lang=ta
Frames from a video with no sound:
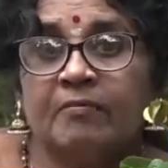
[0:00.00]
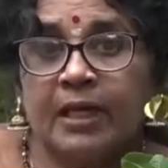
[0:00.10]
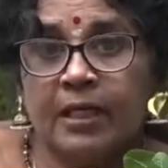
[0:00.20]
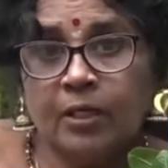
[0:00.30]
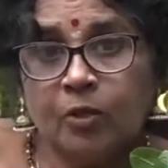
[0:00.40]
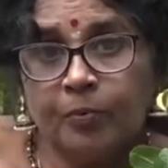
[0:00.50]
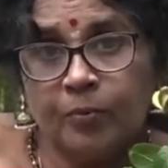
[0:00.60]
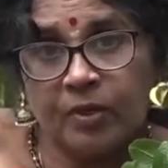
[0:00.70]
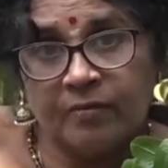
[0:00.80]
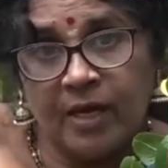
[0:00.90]
வயலுக்கு
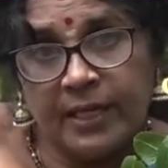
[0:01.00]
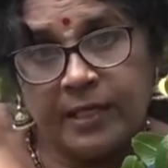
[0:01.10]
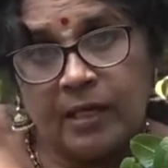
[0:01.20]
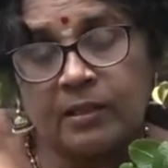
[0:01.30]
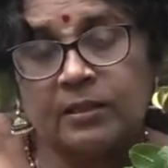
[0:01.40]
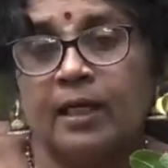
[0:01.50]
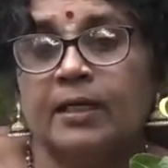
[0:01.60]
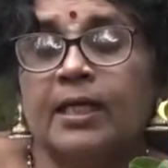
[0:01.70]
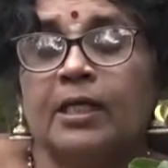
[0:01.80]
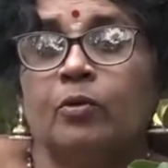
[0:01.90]
போகிற வாய்க்கால்
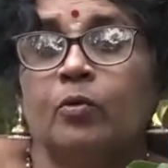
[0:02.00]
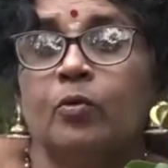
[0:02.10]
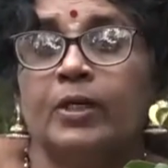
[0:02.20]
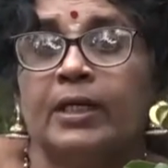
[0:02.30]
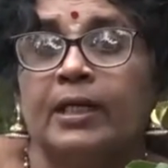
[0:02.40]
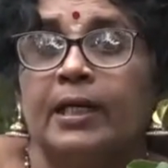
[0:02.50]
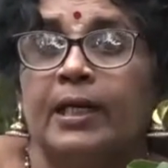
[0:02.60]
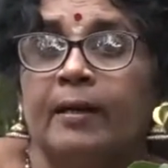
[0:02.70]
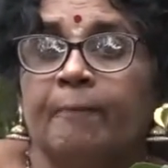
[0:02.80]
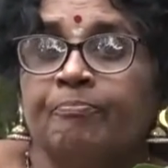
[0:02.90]
தண்ணியின்
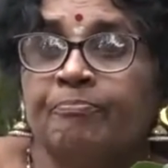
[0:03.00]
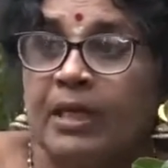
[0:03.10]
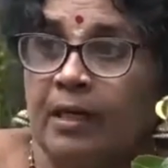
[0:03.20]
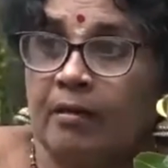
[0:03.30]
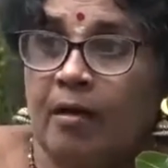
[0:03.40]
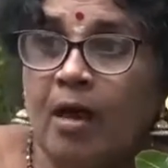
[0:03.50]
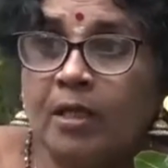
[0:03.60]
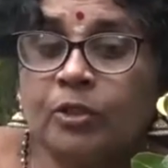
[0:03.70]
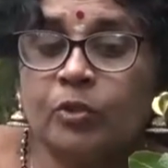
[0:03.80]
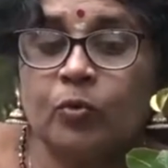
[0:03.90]
ஓரங்களில் அல்லது
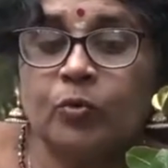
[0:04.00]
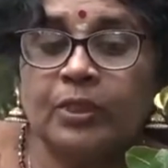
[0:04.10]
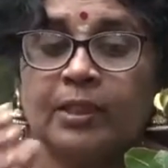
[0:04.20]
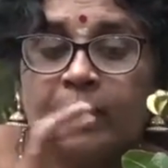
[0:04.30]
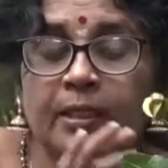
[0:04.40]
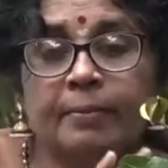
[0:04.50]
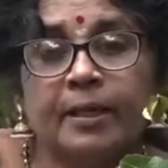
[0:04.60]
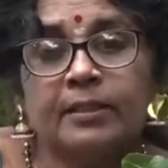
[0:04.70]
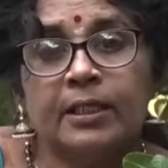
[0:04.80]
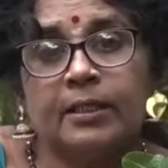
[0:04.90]
ஆற்று ஓரங்களில்
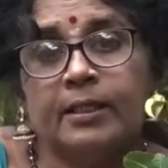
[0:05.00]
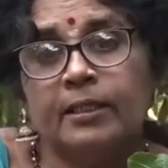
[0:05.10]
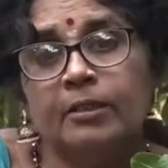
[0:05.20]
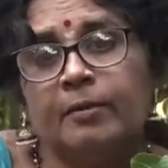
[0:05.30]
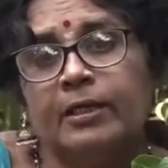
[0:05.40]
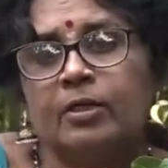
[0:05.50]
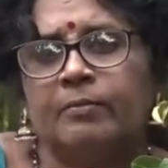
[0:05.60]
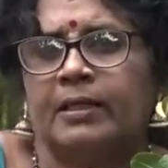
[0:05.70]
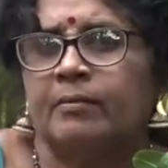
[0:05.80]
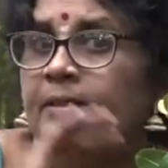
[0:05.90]
பார்த்தீங்களா இந்த மருத
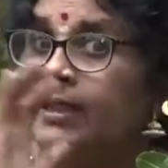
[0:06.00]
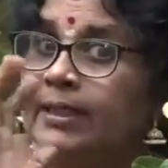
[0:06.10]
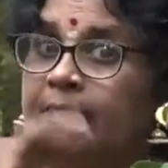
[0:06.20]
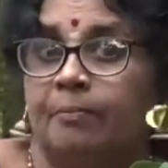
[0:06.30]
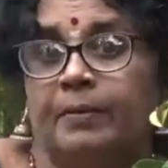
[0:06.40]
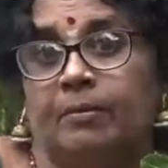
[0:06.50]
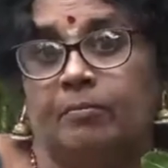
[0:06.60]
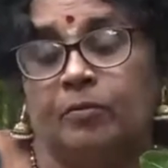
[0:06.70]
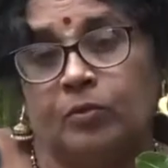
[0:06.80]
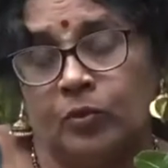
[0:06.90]
மரம் நட்டிருப்பினம்
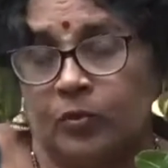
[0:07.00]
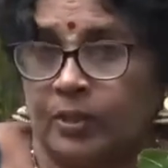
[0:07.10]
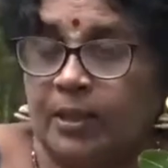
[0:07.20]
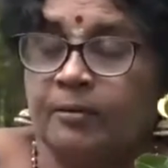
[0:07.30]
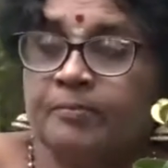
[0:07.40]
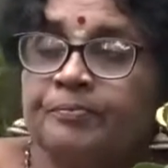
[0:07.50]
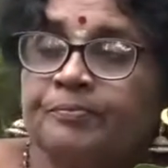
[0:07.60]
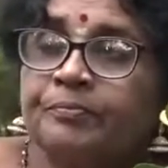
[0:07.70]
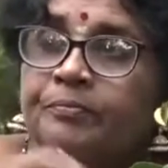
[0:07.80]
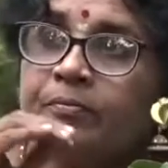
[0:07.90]
முன்னோர்கள்
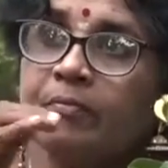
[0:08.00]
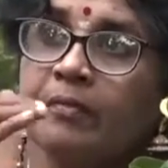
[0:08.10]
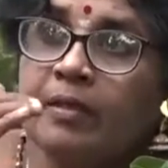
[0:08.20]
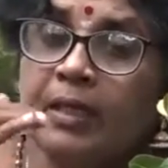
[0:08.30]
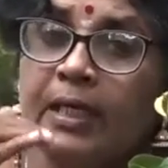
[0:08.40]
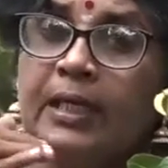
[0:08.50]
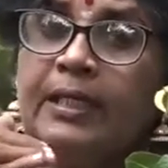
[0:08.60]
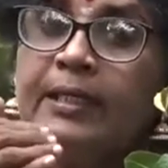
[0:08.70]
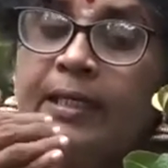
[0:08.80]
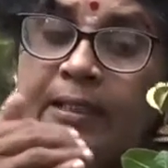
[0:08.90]

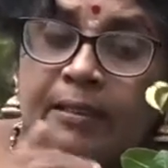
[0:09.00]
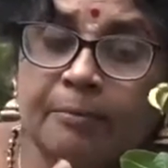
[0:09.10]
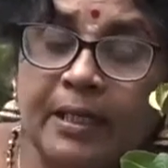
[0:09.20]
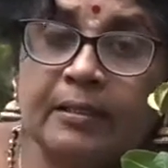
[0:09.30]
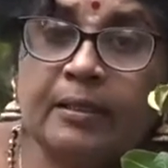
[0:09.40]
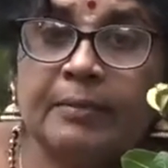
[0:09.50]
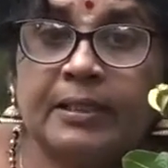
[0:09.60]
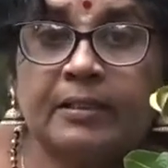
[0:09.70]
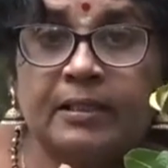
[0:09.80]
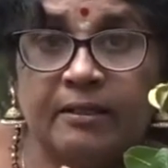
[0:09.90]
ஏனெண்டா இந்த மருத
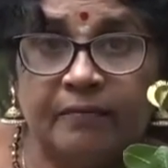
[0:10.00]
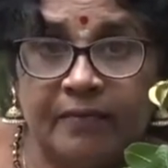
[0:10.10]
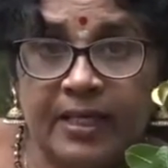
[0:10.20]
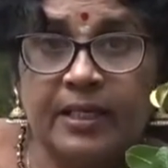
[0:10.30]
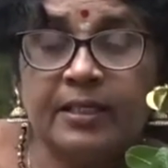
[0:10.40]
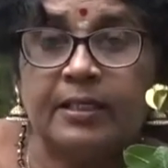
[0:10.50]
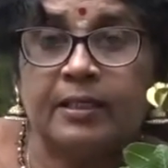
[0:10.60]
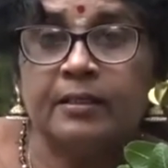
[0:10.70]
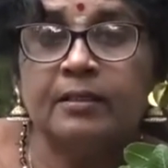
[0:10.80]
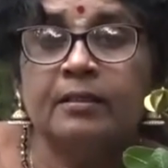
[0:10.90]
மரத்தின்
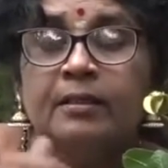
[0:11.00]
வேருக்கு